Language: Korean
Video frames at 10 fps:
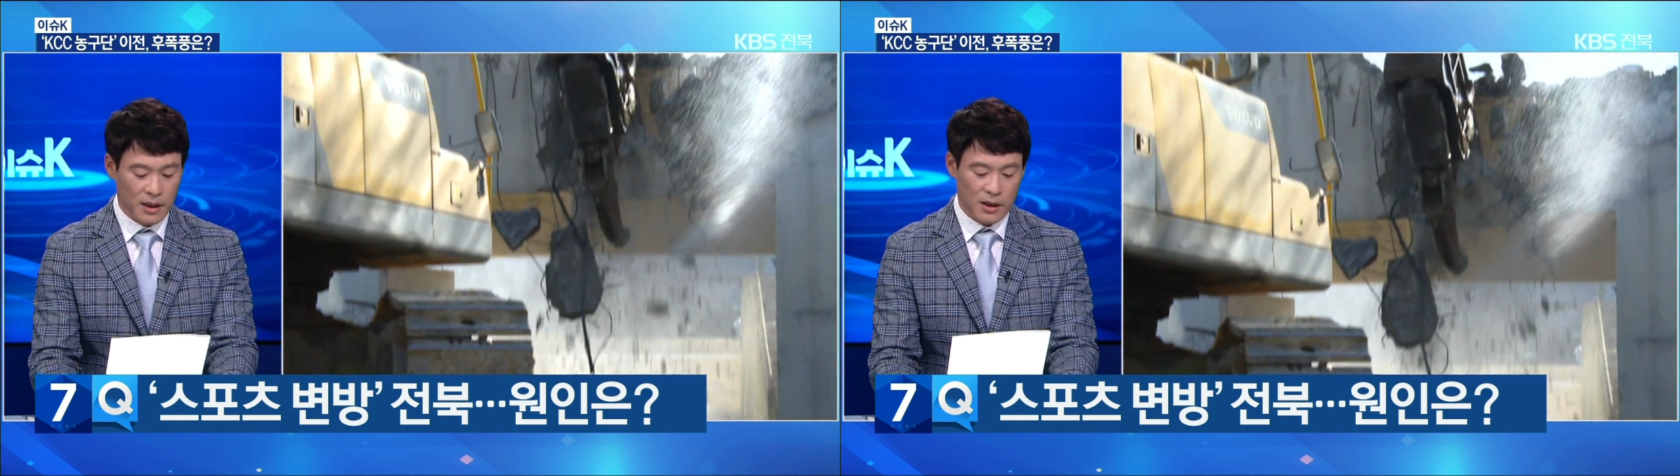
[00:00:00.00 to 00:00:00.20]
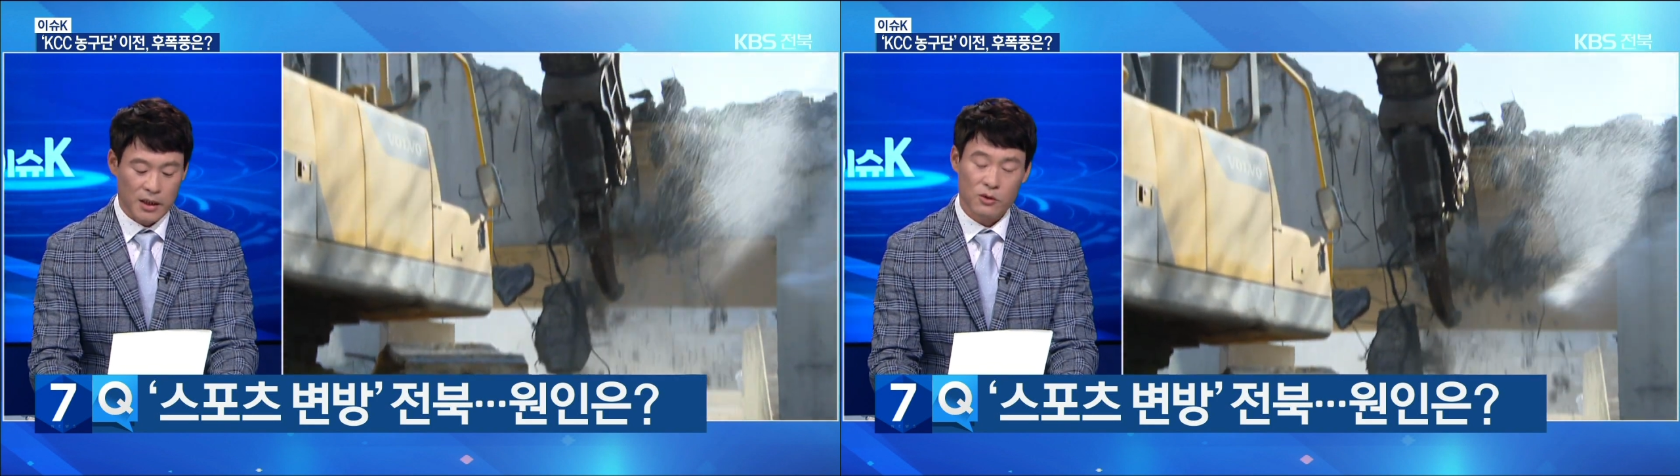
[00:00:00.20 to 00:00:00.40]

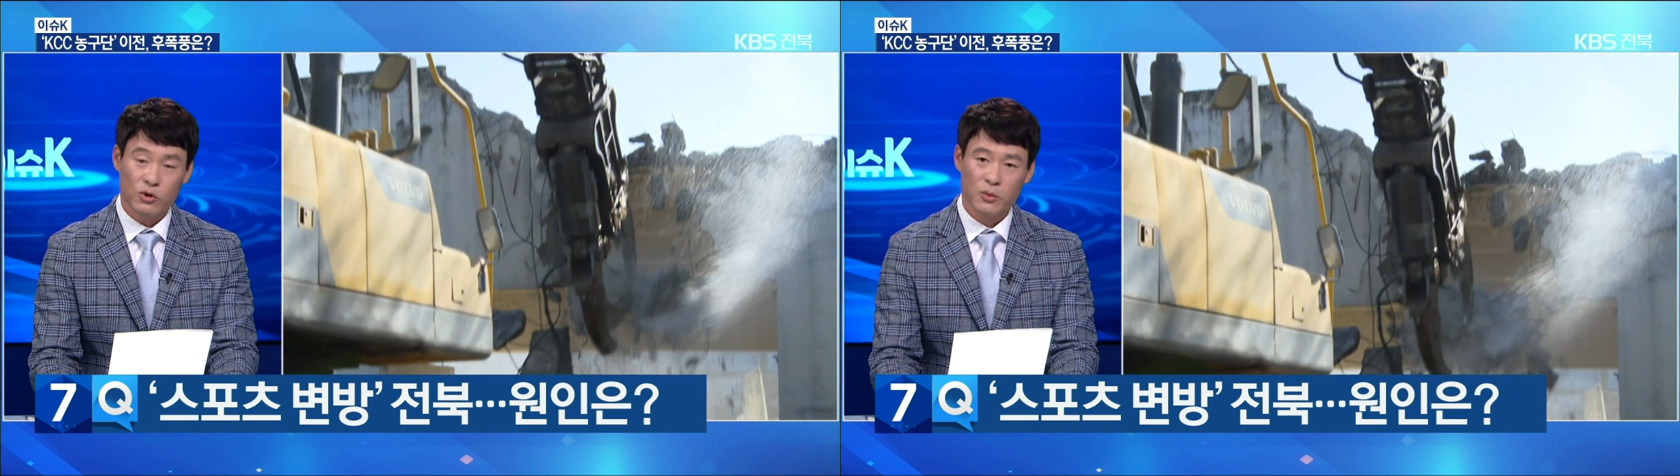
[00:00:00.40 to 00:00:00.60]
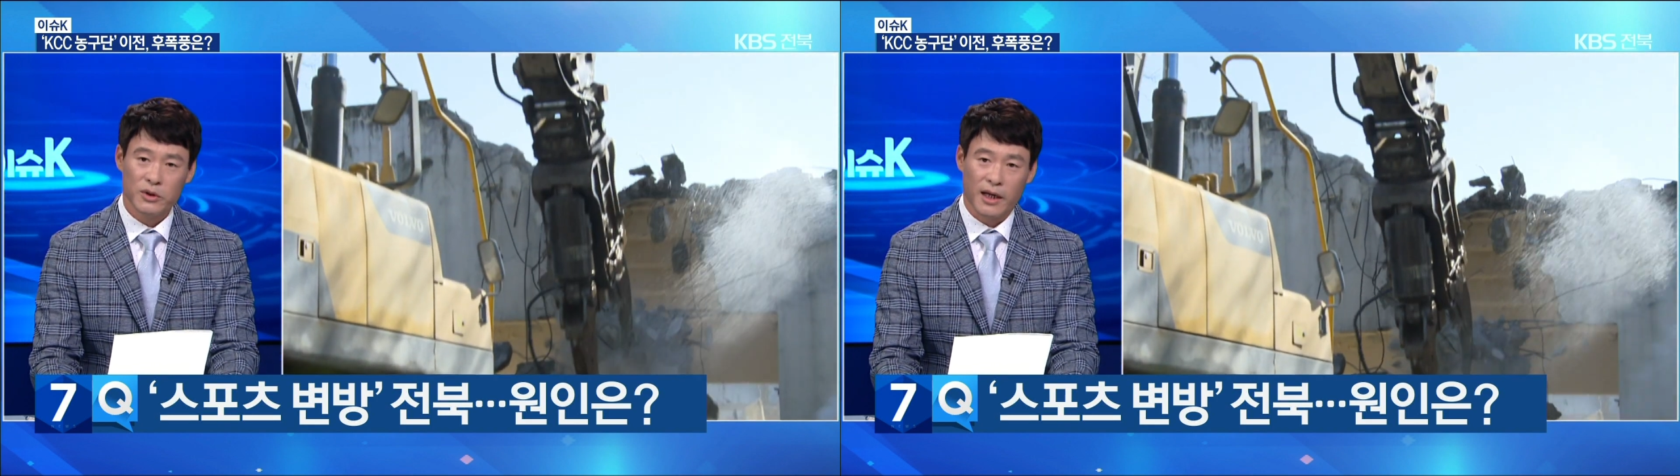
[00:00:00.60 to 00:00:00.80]
예,
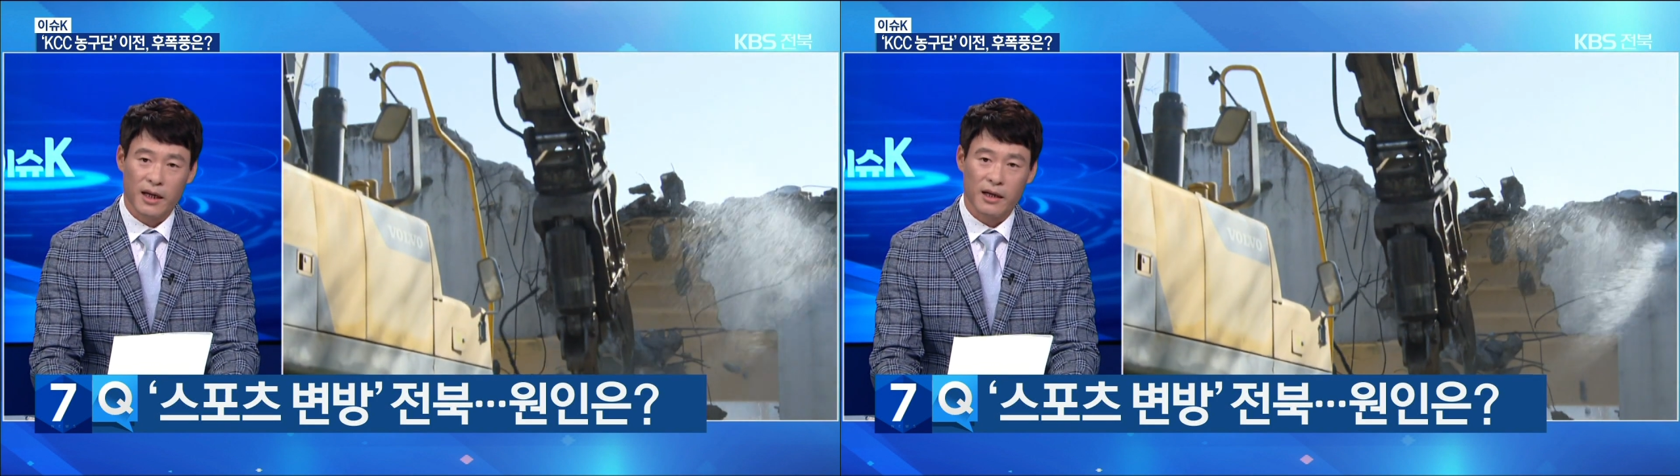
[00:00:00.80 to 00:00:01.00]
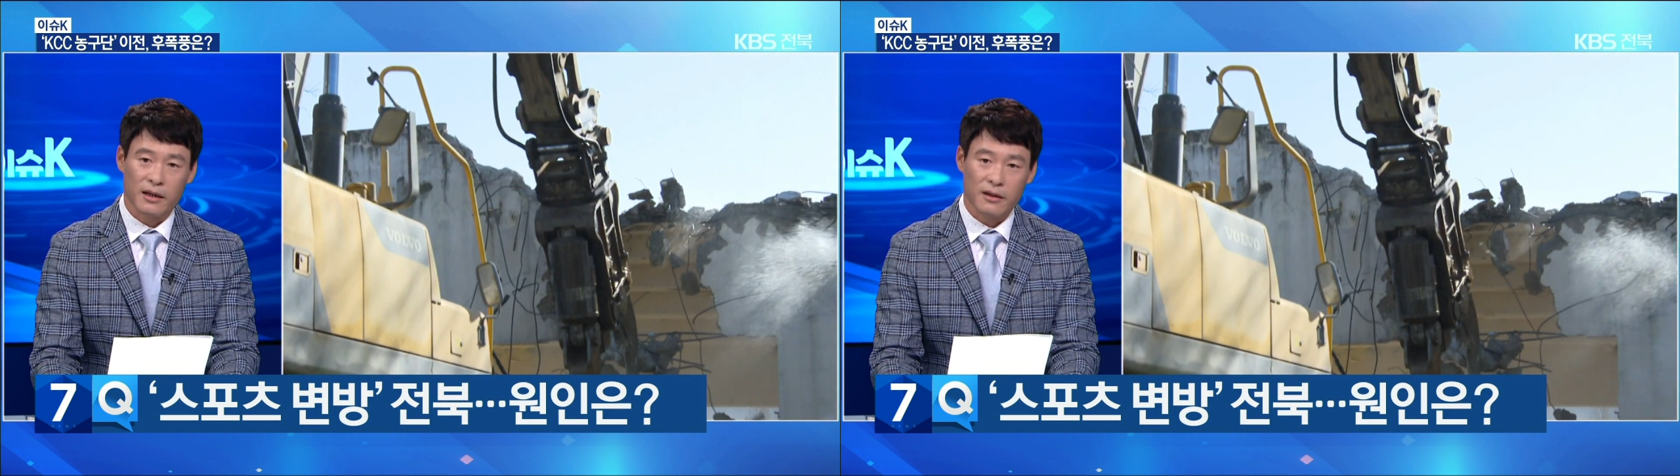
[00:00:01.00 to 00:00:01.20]

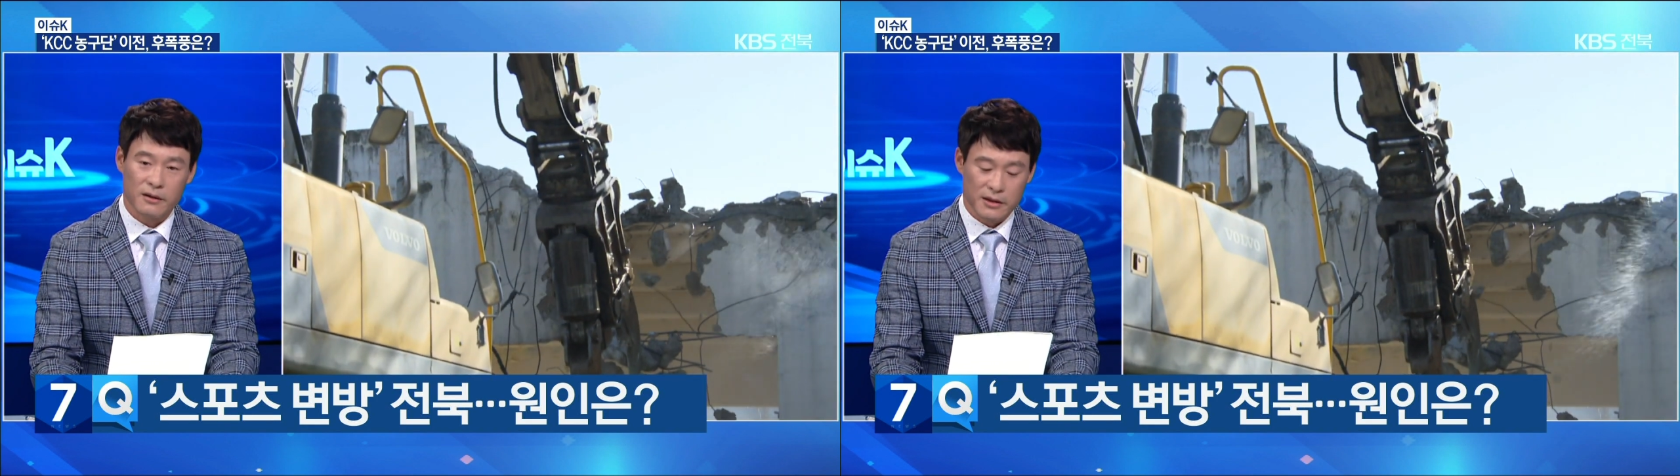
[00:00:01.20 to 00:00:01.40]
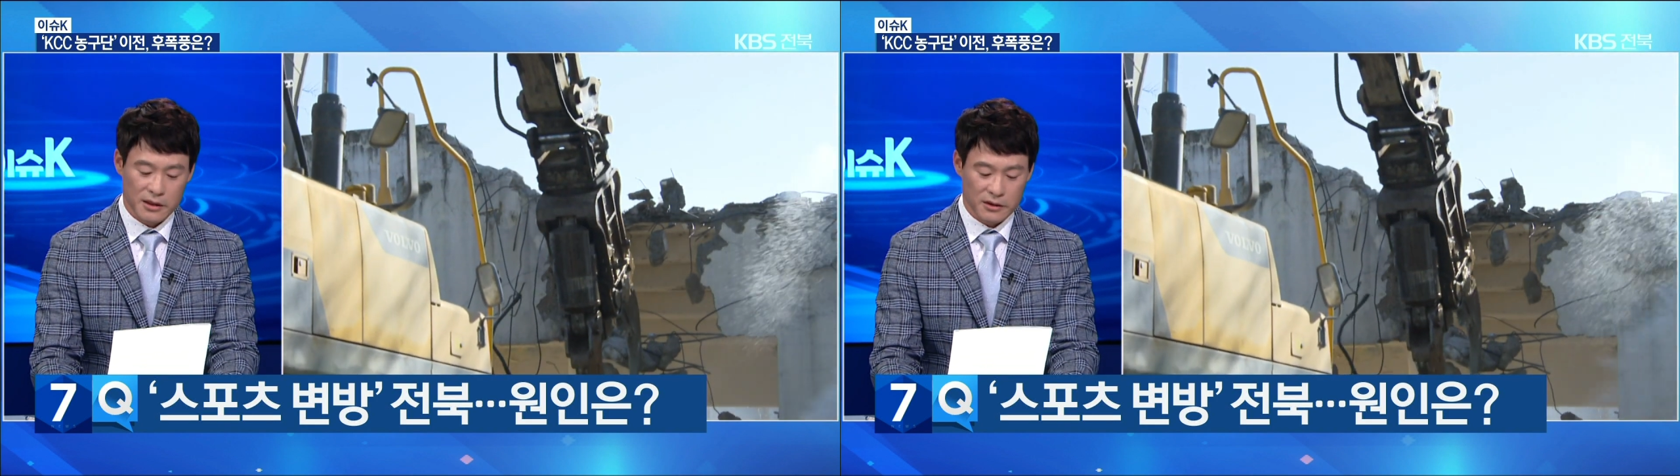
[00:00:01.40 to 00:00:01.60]
우리보다
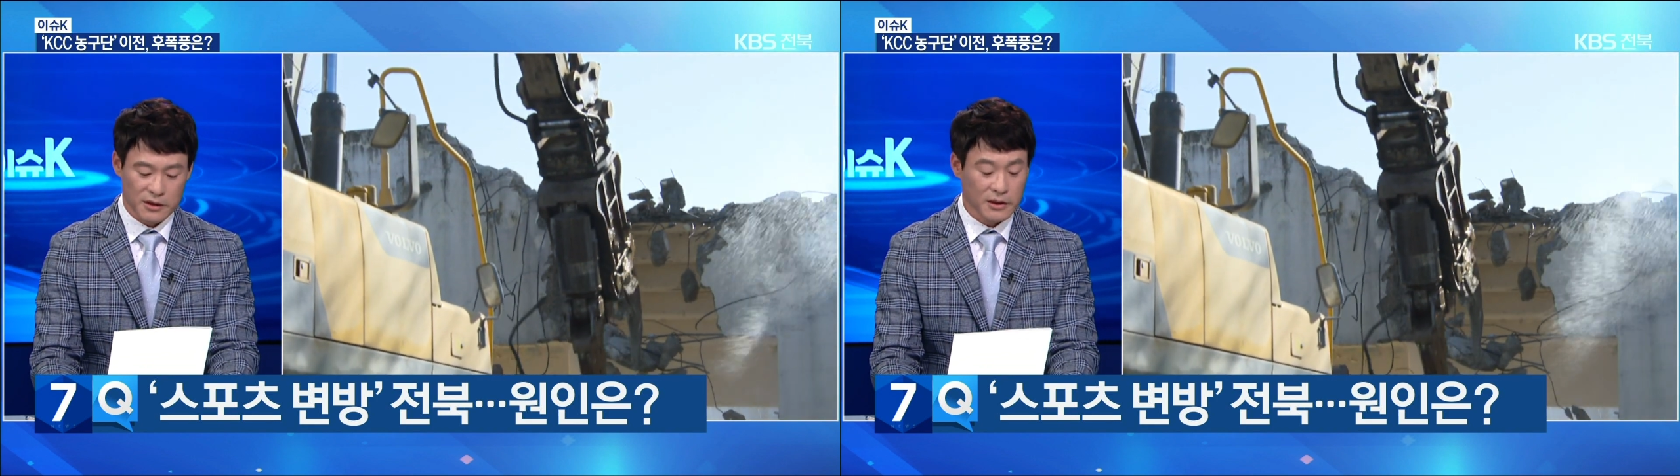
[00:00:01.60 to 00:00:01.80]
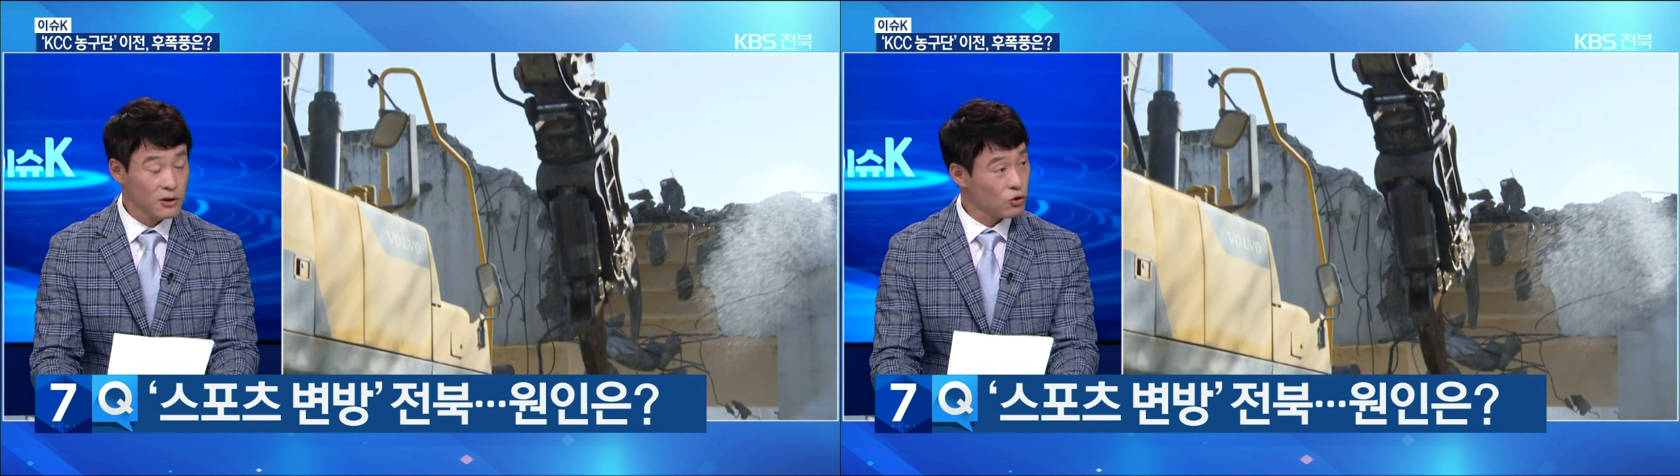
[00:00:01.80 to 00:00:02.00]
경제적 시장